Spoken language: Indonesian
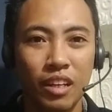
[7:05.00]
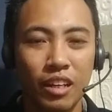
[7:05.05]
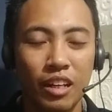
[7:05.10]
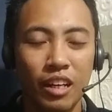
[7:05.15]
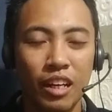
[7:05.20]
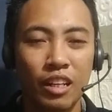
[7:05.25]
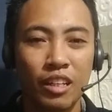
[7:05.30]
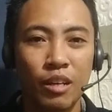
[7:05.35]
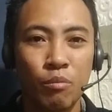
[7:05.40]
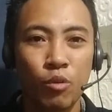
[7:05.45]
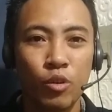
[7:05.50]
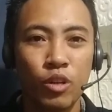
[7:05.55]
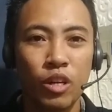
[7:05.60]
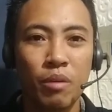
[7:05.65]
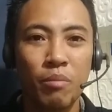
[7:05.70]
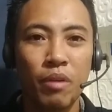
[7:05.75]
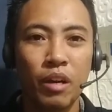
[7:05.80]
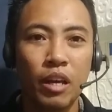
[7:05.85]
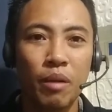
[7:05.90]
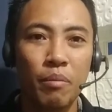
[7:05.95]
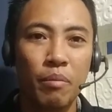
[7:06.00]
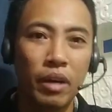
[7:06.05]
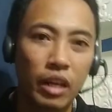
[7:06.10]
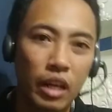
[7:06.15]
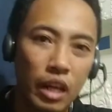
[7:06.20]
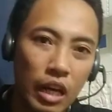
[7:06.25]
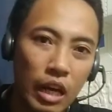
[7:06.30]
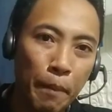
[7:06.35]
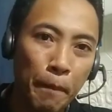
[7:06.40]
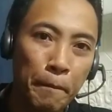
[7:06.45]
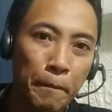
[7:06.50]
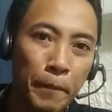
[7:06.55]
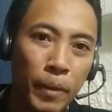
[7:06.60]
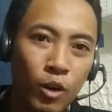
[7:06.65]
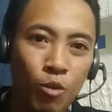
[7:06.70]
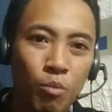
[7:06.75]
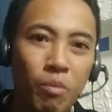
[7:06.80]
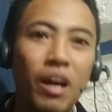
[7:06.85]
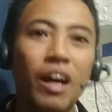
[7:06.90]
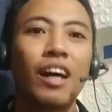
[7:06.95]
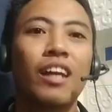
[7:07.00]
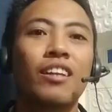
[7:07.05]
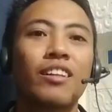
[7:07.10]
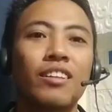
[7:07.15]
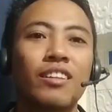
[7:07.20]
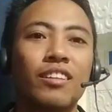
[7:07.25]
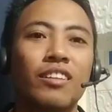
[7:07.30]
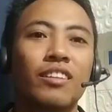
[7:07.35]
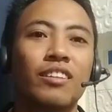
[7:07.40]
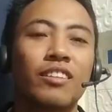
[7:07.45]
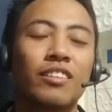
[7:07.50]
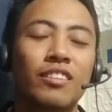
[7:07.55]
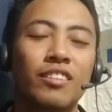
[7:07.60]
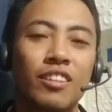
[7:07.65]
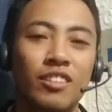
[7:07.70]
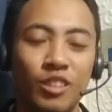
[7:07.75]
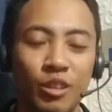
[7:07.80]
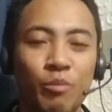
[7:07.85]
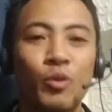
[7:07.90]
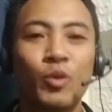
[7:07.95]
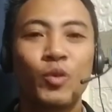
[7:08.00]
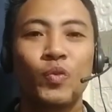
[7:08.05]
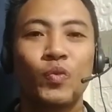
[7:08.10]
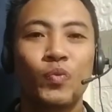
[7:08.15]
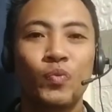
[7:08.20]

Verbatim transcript: adalah kemudian bagaimana merubah hal tersebut.